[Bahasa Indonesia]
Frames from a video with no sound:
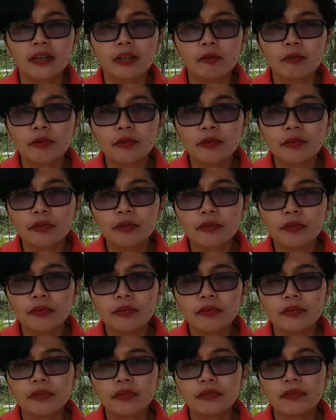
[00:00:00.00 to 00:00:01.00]
Geluh
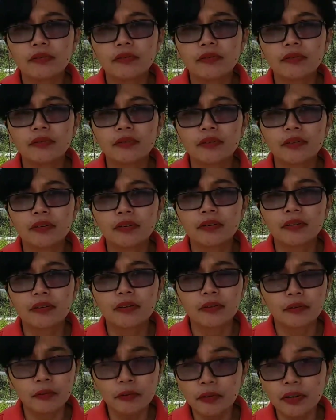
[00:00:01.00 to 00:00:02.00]
do
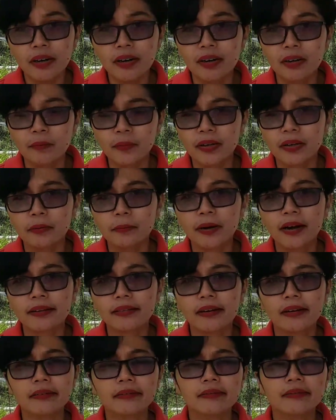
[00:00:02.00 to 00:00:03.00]
berguna kelman di
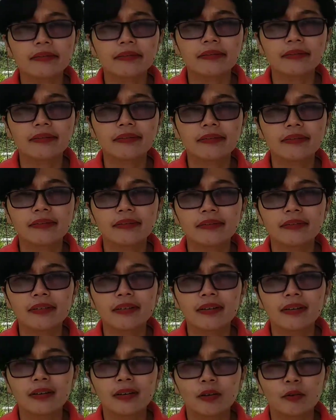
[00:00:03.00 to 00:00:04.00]
bata.
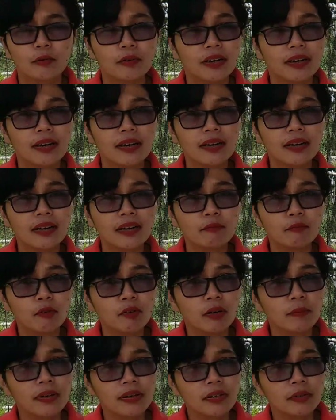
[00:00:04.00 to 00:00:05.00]
Ula karya kak
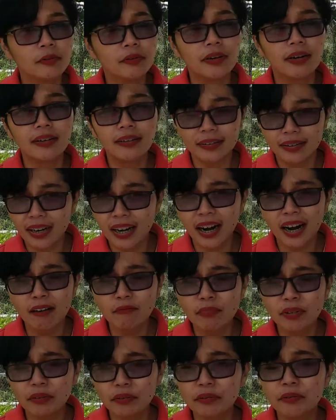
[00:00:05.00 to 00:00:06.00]
bukan berguna,
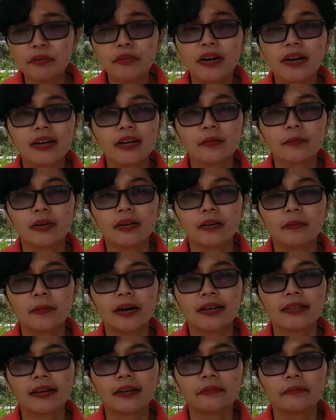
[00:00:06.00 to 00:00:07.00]
kau berguna kelman di
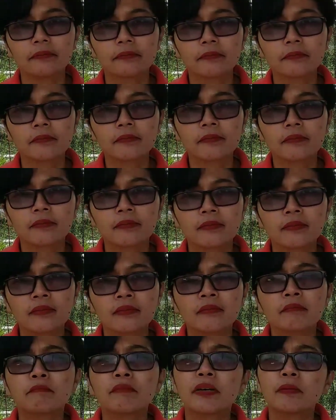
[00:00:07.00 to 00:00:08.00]
bata.
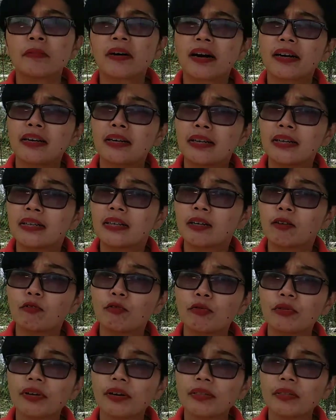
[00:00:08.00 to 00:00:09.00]
Memang adinan
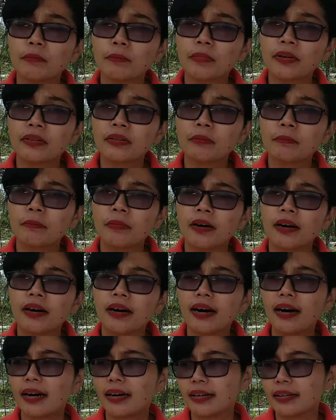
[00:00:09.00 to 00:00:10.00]
geluh ta
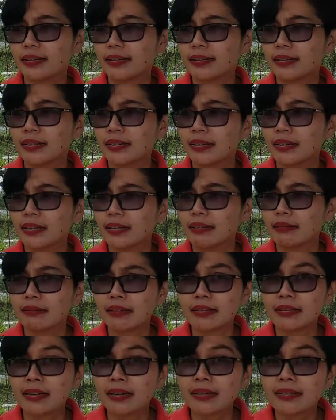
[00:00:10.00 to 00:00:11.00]
tempat-tempat ah.
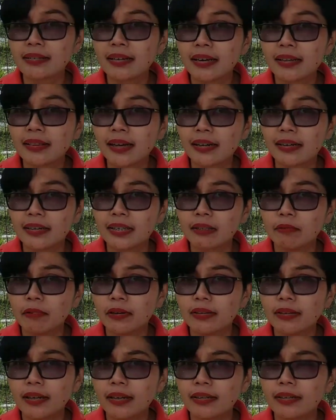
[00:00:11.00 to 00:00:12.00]
tak salah cetak
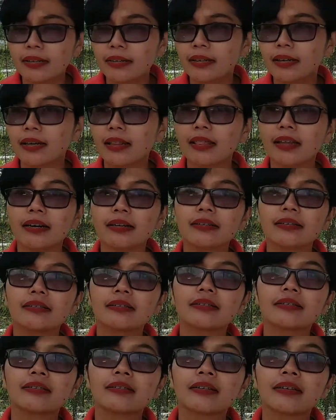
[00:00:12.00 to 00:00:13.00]
ngedibate da teta.
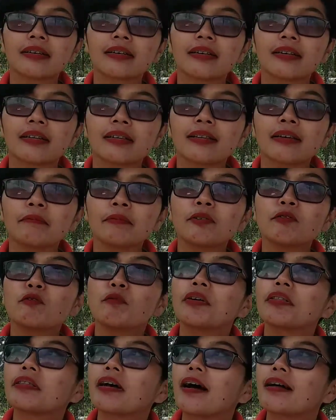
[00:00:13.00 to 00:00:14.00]
Tapi
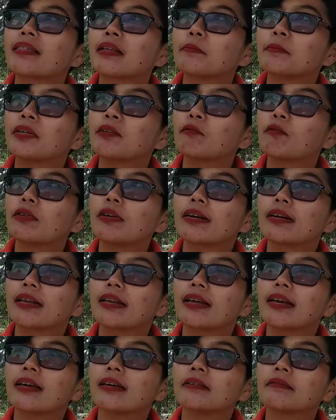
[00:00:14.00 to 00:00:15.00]
coba tak tak min
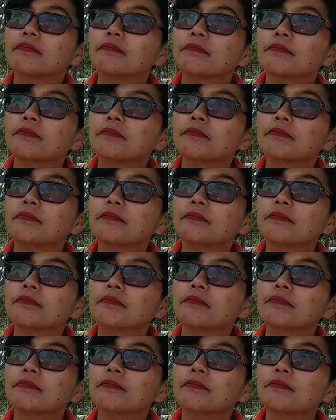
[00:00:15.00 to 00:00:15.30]
kulangit eh.